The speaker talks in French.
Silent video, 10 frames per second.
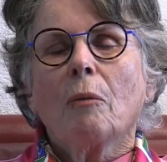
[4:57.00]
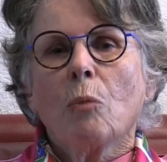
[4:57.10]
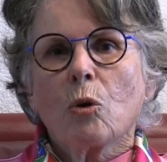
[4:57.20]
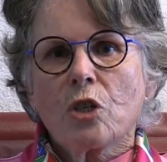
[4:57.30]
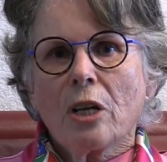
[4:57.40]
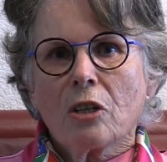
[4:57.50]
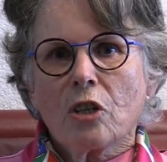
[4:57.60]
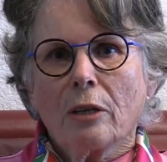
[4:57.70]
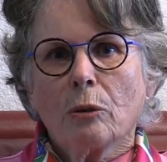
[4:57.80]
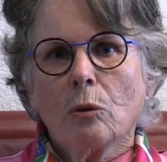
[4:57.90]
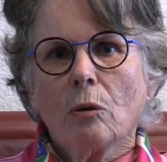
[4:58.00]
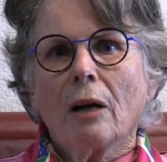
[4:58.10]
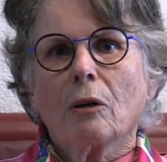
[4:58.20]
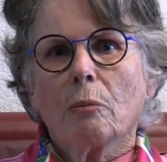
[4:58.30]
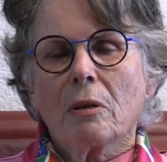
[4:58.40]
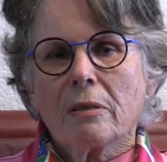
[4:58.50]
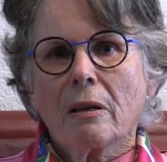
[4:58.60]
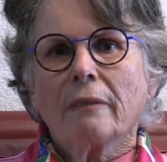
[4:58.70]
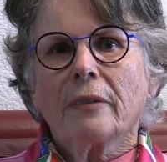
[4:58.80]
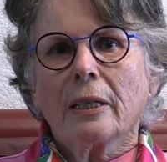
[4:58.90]
mon cher Jeannot a
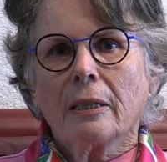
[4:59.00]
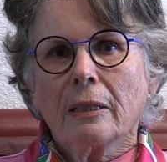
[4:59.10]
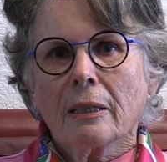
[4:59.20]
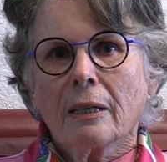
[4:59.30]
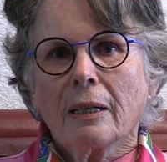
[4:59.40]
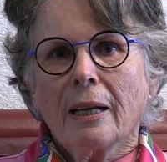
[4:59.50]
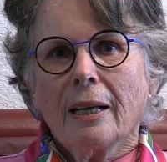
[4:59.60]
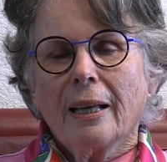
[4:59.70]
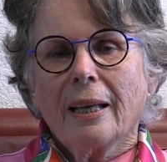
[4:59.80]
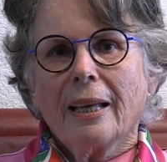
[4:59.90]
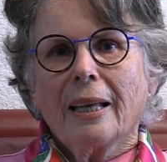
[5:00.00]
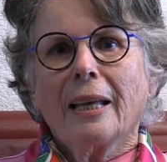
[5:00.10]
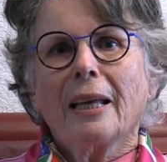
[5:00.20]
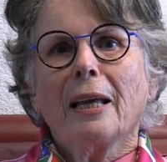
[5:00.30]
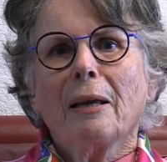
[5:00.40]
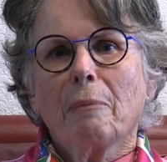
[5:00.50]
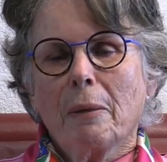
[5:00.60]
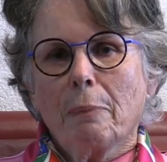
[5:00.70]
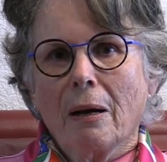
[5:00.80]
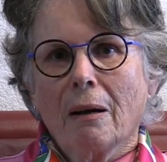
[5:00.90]
commencé à vieillir. Et
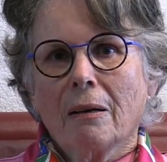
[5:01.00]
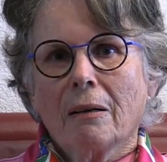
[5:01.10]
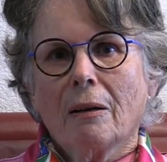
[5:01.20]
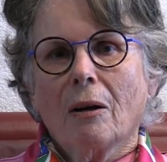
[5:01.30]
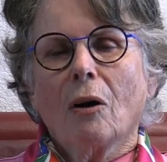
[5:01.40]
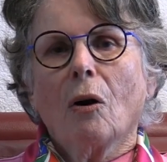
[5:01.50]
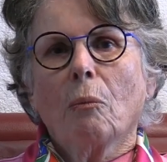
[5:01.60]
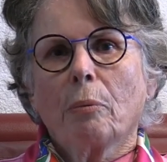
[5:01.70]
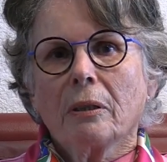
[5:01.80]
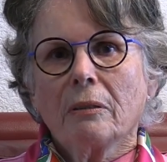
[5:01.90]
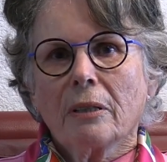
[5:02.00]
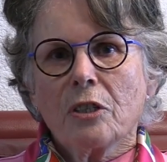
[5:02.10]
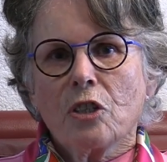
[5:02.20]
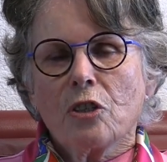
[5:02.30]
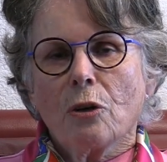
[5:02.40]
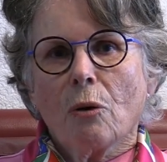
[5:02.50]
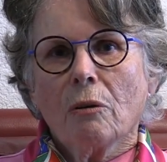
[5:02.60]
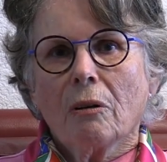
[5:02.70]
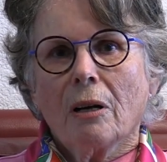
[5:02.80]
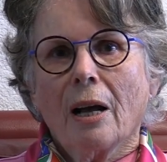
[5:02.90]
mes parents ont pris une
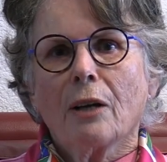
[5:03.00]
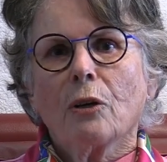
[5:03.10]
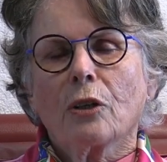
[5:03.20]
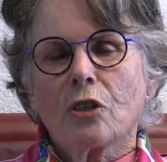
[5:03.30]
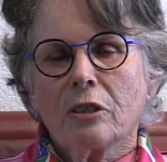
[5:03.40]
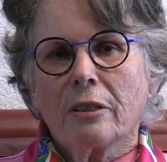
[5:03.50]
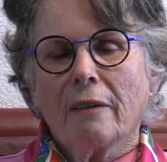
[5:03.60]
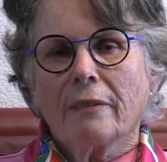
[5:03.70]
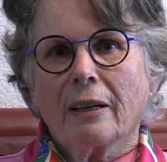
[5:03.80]
décision. Alors que j'étais en